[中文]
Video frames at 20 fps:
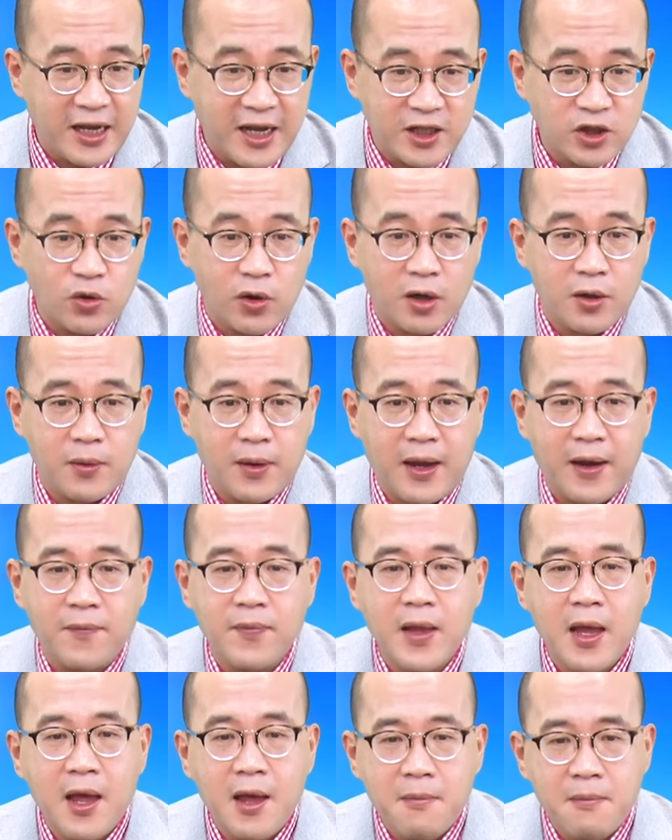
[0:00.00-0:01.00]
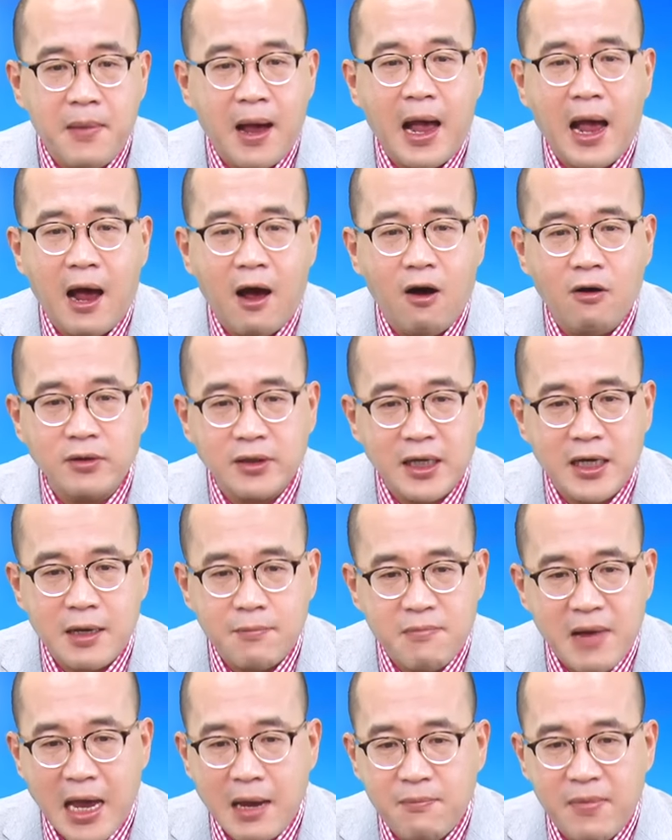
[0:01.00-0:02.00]
很重要，对不对？好的
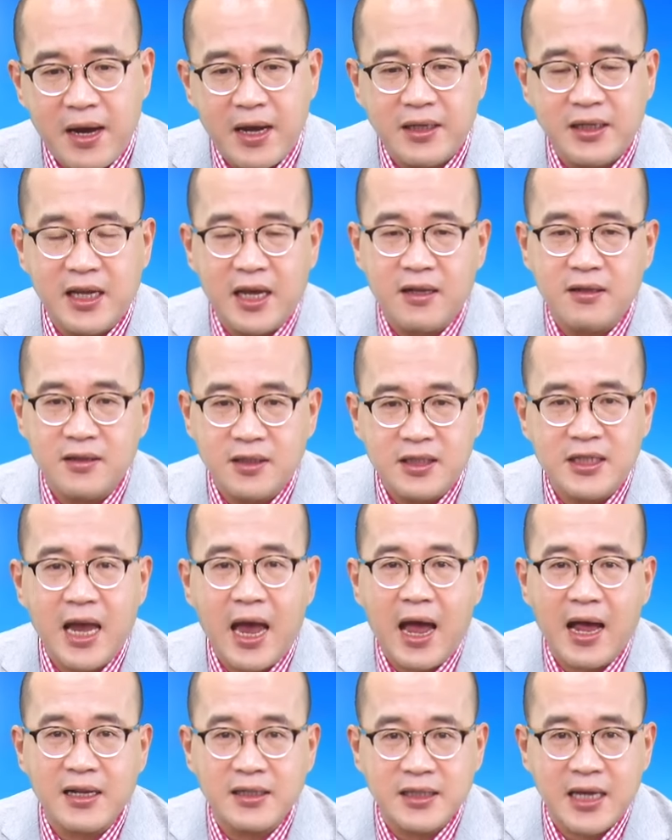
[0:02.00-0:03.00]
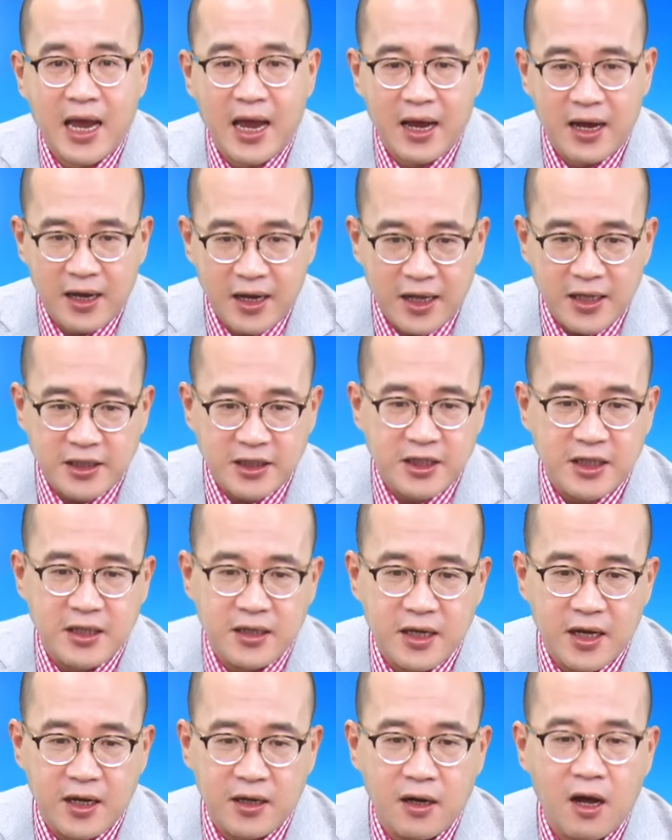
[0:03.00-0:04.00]
买卖点价差很惊
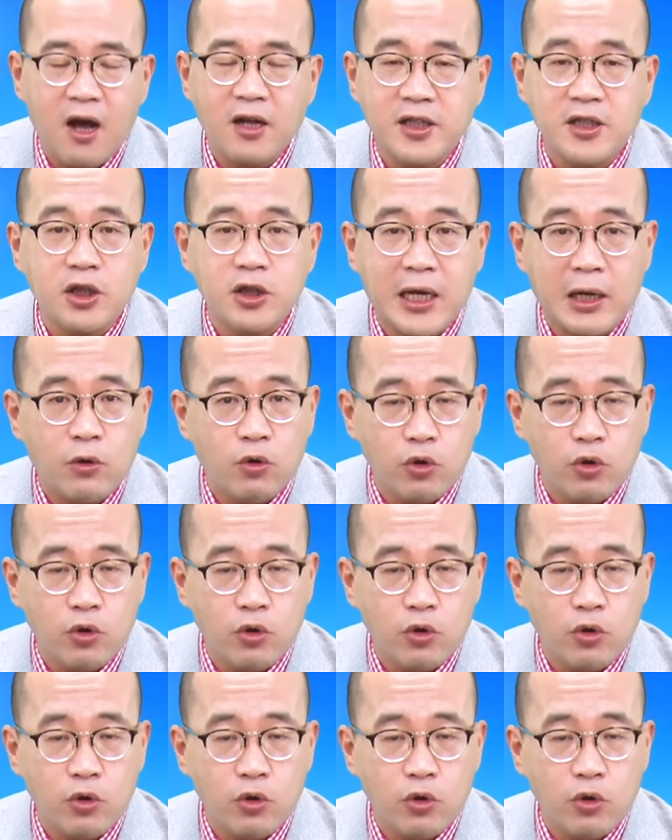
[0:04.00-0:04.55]
人，好，这是加入